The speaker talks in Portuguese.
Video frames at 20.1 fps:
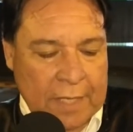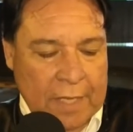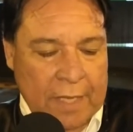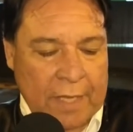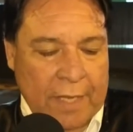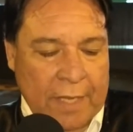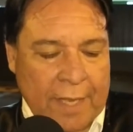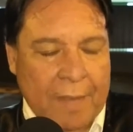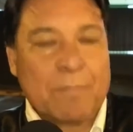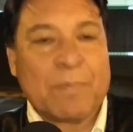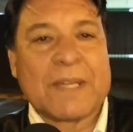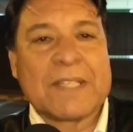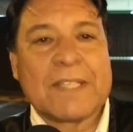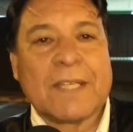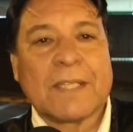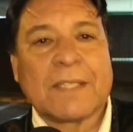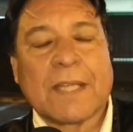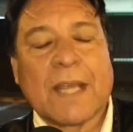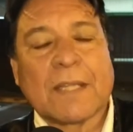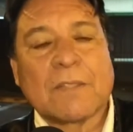que é
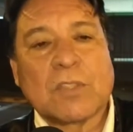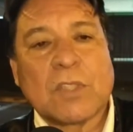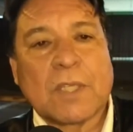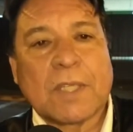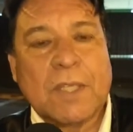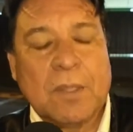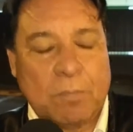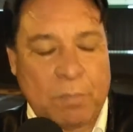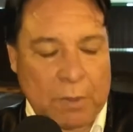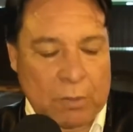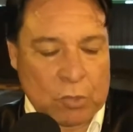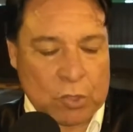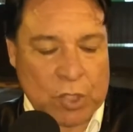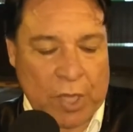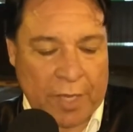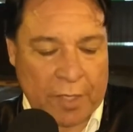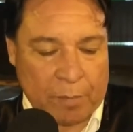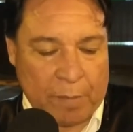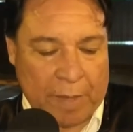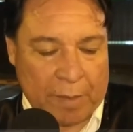representados aqui pelo
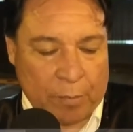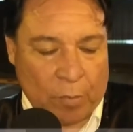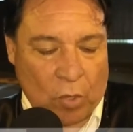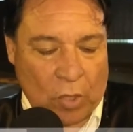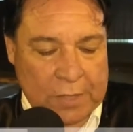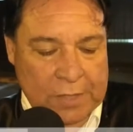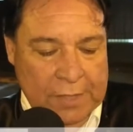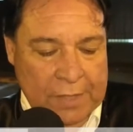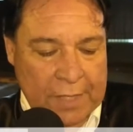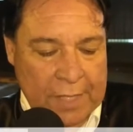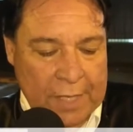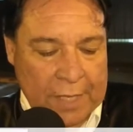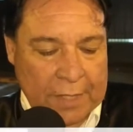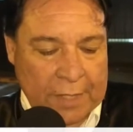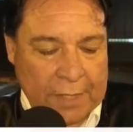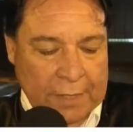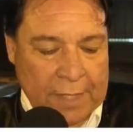Jair Barbosa